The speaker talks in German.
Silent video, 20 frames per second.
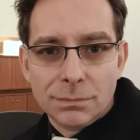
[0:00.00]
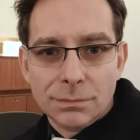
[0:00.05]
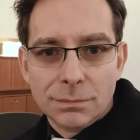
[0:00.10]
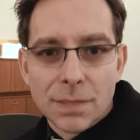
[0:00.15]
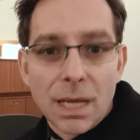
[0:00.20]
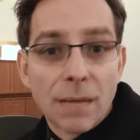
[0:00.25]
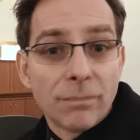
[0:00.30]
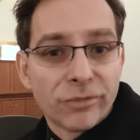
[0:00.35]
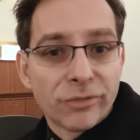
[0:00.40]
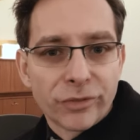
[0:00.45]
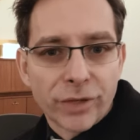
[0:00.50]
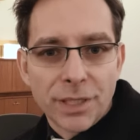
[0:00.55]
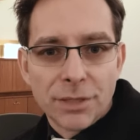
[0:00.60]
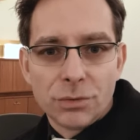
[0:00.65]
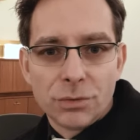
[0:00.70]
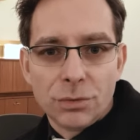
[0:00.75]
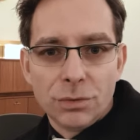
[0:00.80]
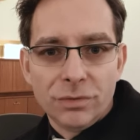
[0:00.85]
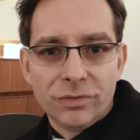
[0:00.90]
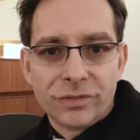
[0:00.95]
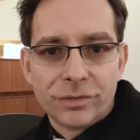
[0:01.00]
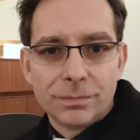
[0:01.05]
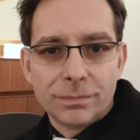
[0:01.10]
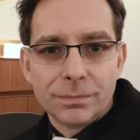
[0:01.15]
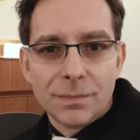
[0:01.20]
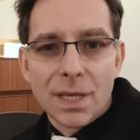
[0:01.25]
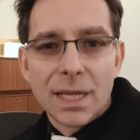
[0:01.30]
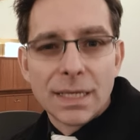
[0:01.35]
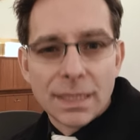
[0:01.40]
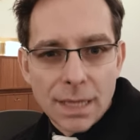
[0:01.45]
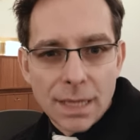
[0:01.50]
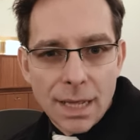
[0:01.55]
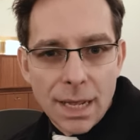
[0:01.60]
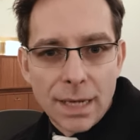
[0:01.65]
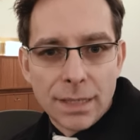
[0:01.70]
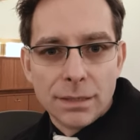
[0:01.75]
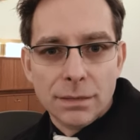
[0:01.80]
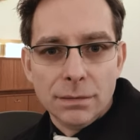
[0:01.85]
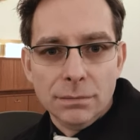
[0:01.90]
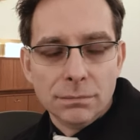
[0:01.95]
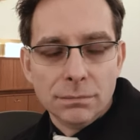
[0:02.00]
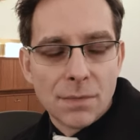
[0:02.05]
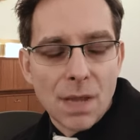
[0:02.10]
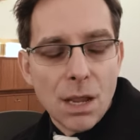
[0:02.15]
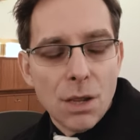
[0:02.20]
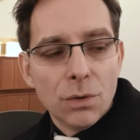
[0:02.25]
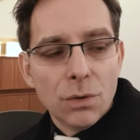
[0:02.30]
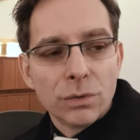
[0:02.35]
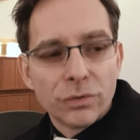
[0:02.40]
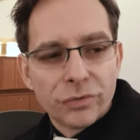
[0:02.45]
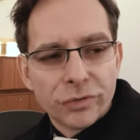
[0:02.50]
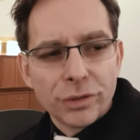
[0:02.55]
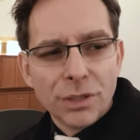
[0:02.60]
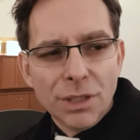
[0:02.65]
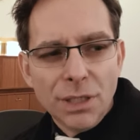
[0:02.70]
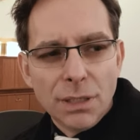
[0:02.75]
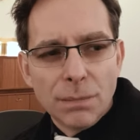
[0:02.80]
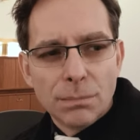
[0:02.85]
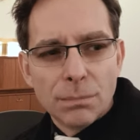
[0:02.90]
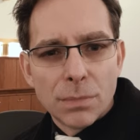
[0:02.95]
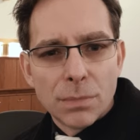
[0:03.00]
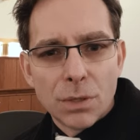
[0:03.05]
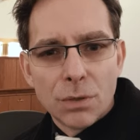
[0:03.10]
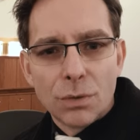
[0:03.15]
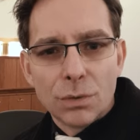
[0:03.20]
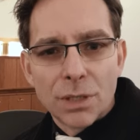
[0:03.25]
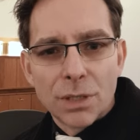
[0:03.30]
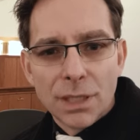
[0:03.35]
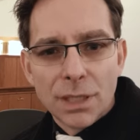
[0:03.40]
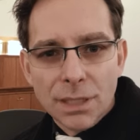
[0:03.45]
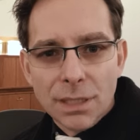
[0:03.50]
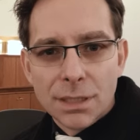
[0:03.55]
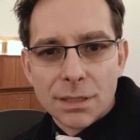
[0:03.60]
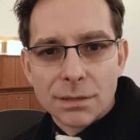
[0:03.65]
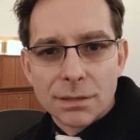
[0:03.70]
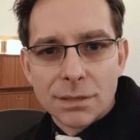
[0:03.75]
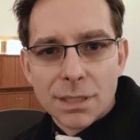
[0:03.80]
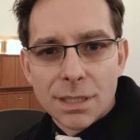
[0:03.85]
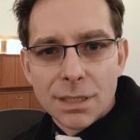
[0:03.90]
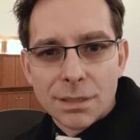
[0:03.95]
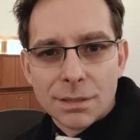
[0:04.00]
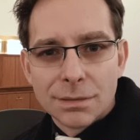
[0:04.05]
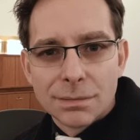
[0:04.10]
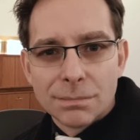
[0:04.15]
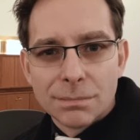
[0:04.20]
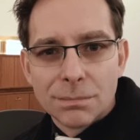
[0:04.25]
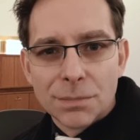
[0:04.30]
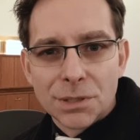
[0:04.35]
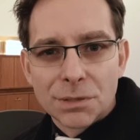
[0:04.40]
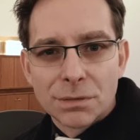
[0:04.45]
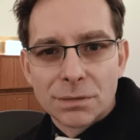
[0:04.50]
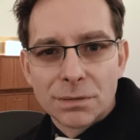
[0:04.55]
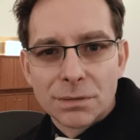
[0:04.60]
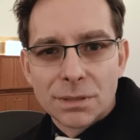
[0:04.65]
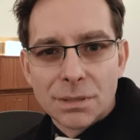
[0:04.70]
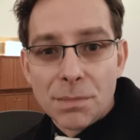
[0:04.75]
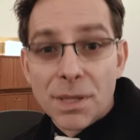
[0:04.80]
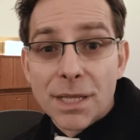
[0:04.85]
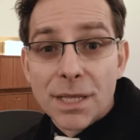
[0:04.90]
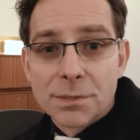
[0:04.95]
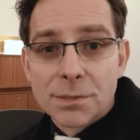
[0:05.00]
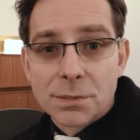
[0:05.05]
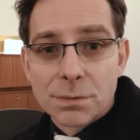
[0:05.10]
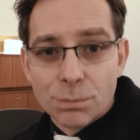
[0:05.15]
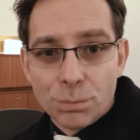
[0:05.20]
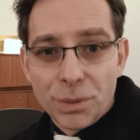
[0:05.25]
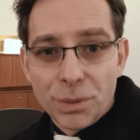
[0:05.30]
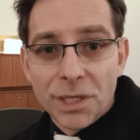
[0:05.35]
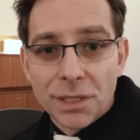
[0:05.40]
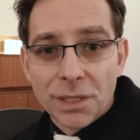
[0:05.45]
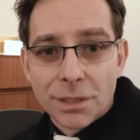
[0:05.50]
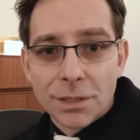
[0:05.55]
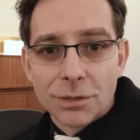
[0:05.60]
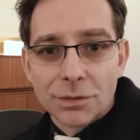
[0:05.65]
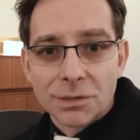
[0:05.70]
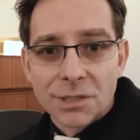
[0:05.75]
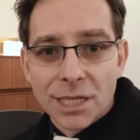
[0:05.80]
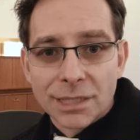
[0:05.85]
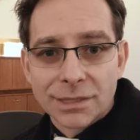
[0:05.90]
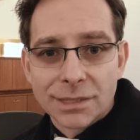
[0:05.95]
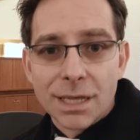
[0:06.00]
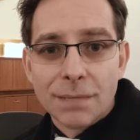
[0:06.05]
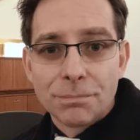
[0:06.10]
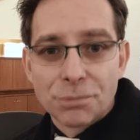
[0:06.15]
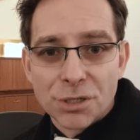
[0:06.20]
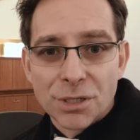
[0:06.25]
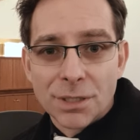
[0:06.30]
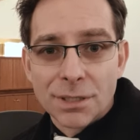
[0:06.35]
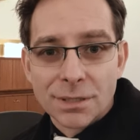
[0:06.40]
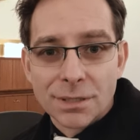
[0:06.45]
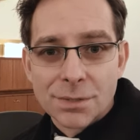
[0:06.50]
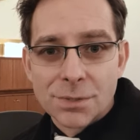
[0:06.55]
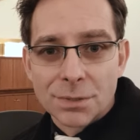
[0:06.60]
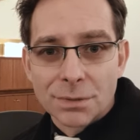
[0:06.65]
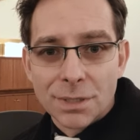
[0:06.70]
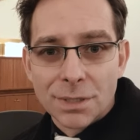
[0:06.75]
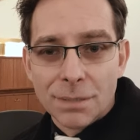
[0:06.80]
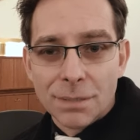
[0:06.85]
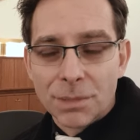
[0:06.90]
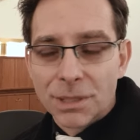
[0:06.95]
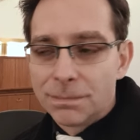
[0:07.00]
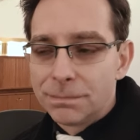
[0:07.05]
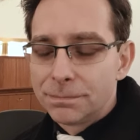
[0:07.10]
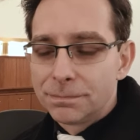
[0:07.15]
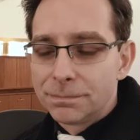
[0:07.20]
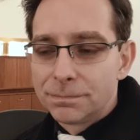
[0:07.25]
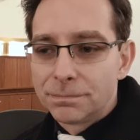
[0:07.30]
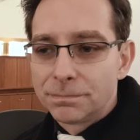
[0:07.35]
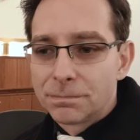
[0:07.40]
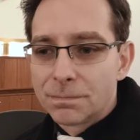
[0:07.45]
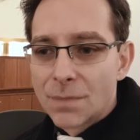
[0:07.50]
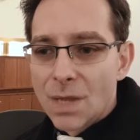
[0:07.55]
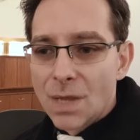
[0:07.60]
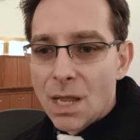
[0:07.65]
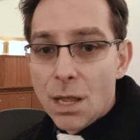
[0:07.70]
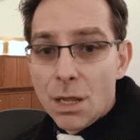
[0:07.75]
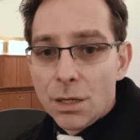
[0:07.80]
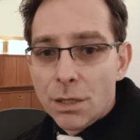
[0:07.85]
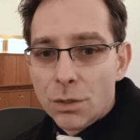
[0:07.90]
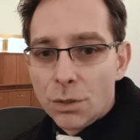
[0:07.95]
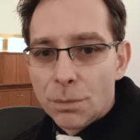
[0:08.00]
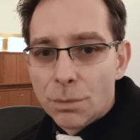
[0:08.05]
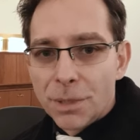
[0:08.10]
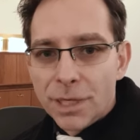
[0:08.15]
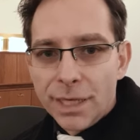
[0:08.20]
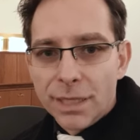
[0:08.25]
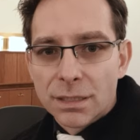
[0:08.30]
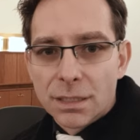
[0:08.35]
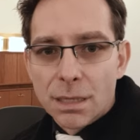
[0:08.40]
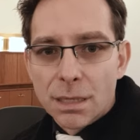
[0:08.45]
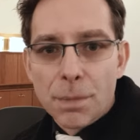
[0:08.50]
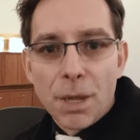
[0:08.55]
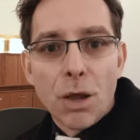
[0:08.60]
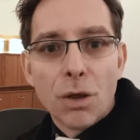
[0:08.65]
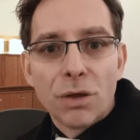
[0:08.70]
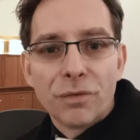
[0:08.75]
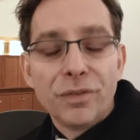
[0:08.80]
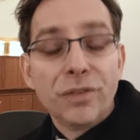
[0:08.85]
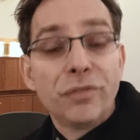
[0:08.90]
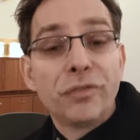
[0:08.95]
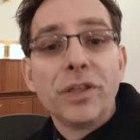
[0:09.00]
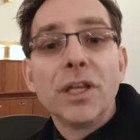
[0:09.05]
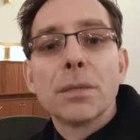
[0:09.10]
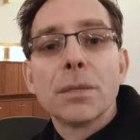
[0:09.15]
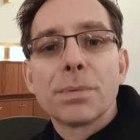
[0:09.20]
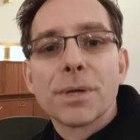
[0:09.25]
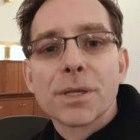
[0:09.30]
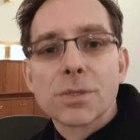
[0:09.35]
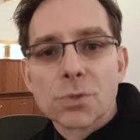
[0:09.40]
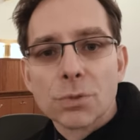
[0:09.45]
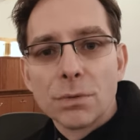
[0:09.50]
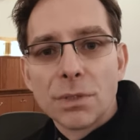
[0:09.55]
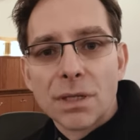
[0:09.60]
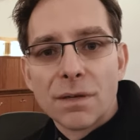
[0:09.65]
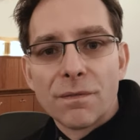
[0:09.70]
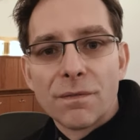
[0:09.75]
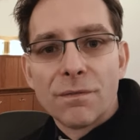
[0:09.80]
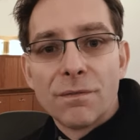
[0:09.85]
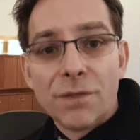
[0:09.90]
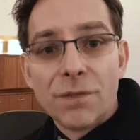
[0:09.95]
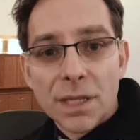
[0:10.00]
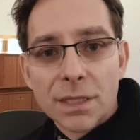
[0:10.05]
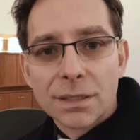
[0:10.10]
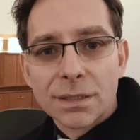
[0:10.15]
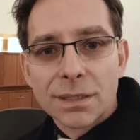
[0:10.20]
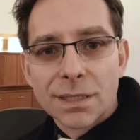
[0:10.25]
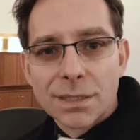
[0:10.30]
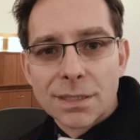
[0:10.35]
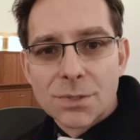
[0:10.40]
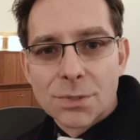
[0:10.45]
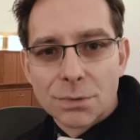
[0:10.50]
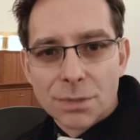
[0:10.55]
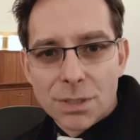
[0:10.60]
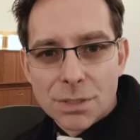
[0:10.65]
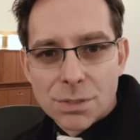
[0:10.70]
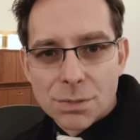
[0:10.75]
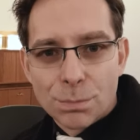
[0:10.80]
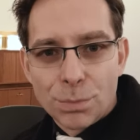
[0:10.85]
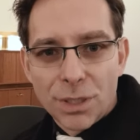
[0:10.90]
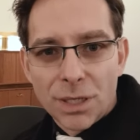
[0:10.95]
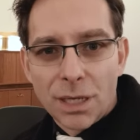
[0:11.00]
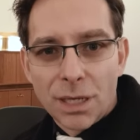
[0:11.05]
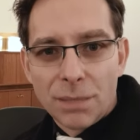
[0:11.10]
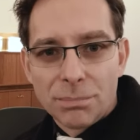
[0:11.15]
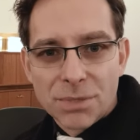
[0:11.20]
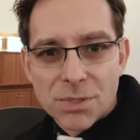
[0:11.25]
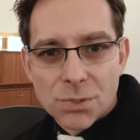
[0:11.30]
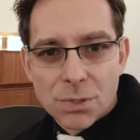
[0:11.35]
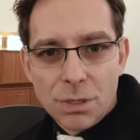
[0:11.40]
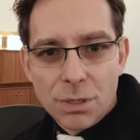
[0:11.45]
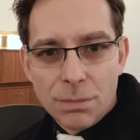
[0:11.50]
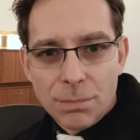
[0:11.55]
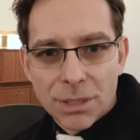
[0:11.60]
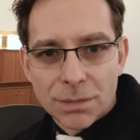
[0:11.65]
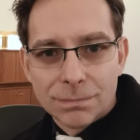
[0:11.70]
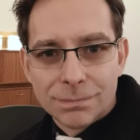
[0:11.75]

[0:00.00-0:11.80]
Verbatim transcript: am Friedhof, in der Halle, und von ihm oder ihr mit dem ersten Blickkontakt Abschied zu nehmen. Überlege dir aber auch, wie viele Personen werden denn zu diesem Begräbnis kommen?